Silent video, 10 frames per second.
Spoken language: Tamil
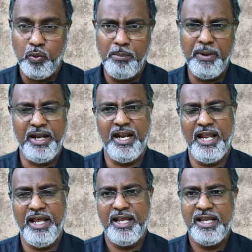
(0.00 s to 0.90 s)
உண்மை
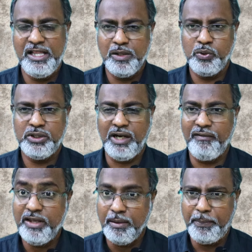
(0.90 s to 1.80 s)
நிலை இந்த
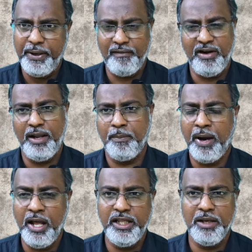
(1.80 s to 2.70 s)
உத்தரவு எப்படி அவர்களை
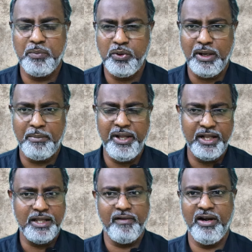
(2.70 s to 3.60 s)
பாதிக்க போகுது
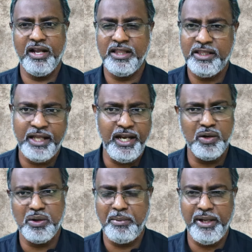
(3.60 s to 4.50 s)
அப்படிங்கிறது அவர்களுக்கு
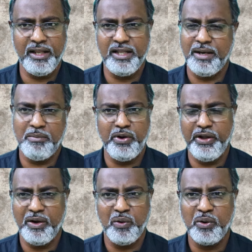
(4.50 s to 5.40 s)
தெரியணும் அப்படிங்கிறது
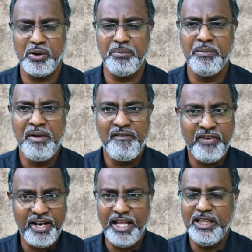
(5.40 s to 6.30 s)
நம்மளுடைய நோக்கம்
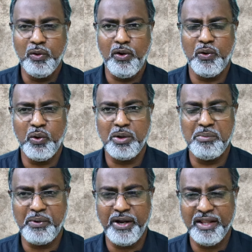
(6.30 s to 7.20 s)
வேறு எந்த ஒரு
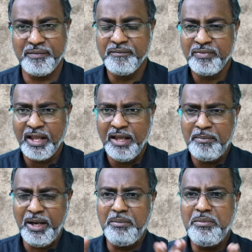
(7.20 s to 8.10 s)
நோக்கமும் கிடையாது
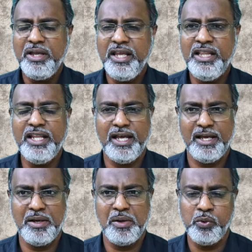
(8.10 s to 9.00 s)
மேலும் இந்த
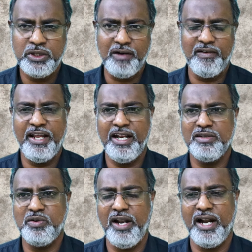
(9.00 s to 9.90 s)
உத்தரவில்
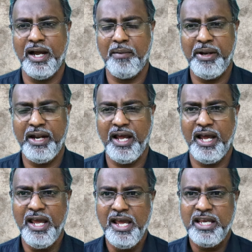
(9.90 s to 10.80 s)
என்ன சொல்லியிருக்காங்க அப்படின்னா
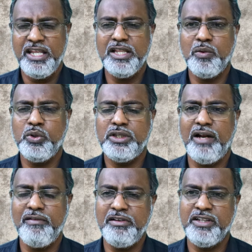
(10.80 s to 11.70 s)
இந்த
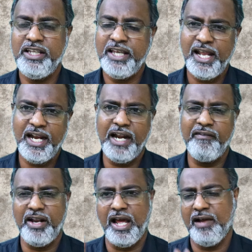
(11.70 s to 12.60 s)
உத்தரவு வந்து
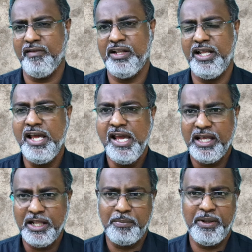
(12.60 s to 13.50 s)
ஏற்கனவே நாங்கள் வந்து
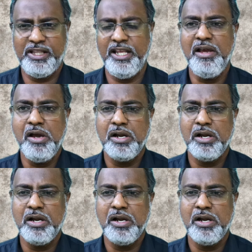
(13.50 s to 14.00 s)
இதை பற்றி